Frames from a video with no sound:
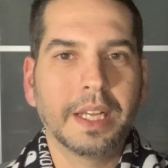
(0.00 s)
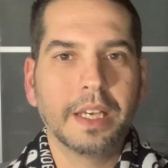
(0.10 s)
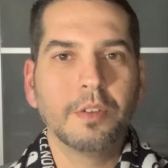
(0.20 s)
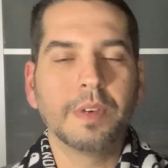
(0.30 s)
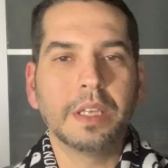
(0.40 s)
la
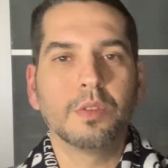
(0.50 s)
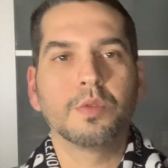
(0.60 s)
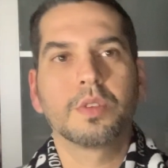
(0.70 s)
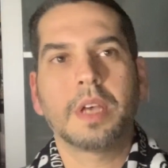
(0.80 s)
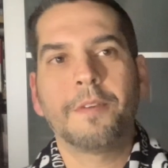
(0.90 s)

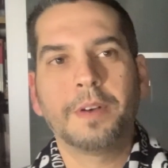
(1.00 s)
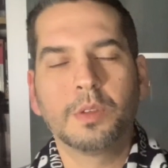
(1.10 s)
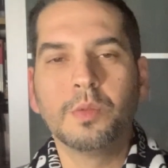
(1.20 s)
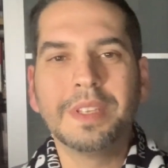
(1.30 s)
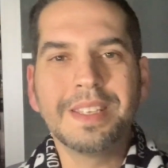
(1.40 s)
Juventus ha
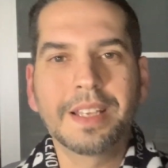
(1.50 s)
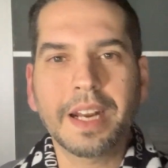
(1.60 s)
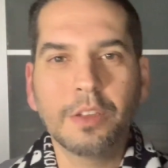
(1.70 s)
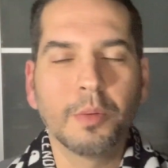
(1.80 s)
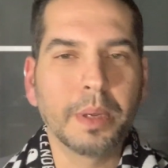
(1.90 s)
fatto un
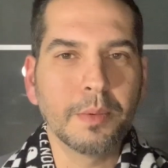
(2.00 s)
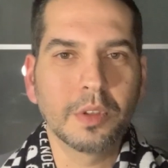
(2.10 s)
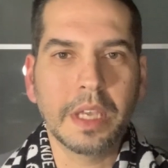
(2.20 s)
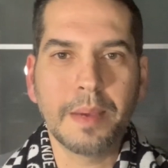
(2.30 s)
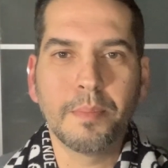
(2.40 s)
discreto primo
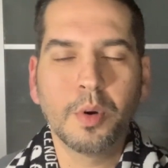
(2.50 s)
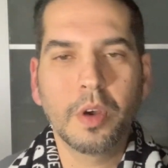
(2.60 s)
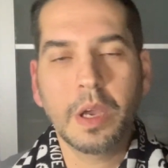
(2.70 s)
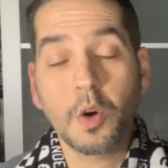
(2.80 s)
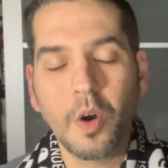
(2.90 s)
tempo,
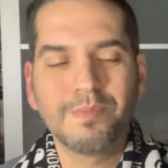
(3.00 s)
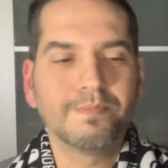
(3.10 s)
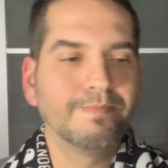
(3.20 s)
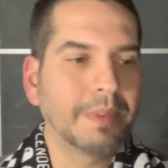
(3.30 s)
ero